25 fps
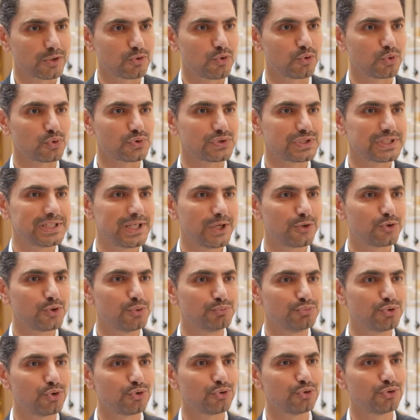On considère que
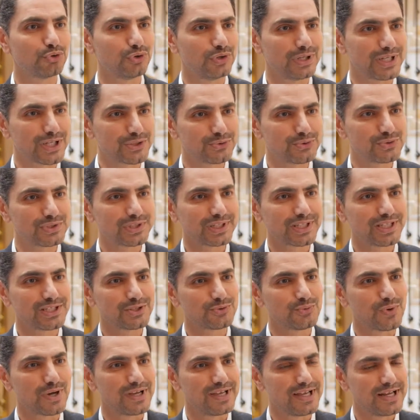pour que l'industrie
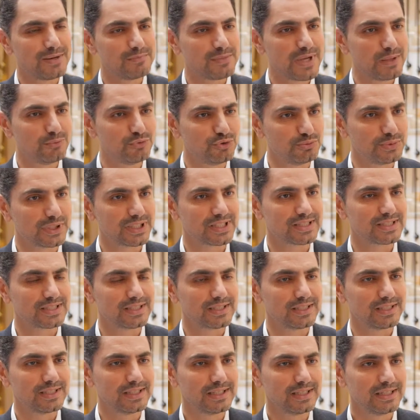soit elle-même
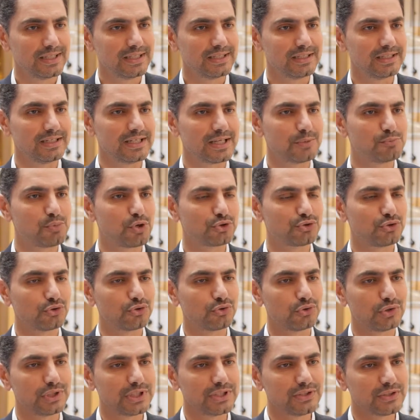numérisée, il est important
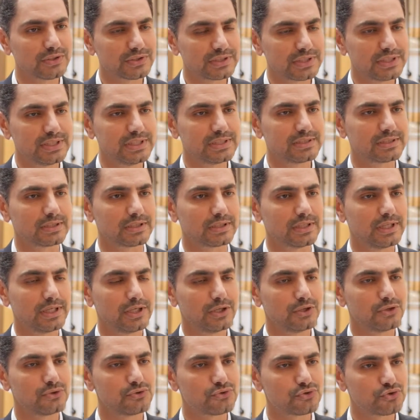que les dentistes
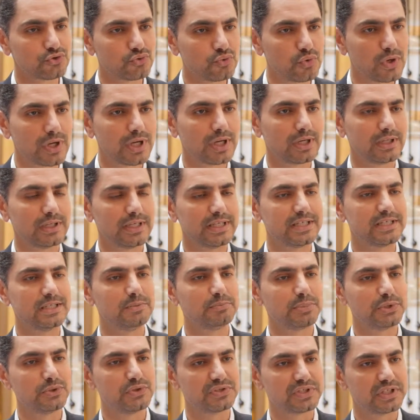soient
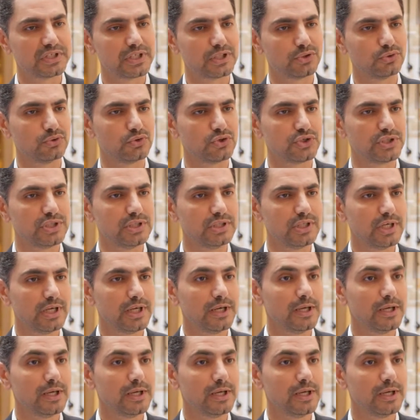équipés de ces technologies,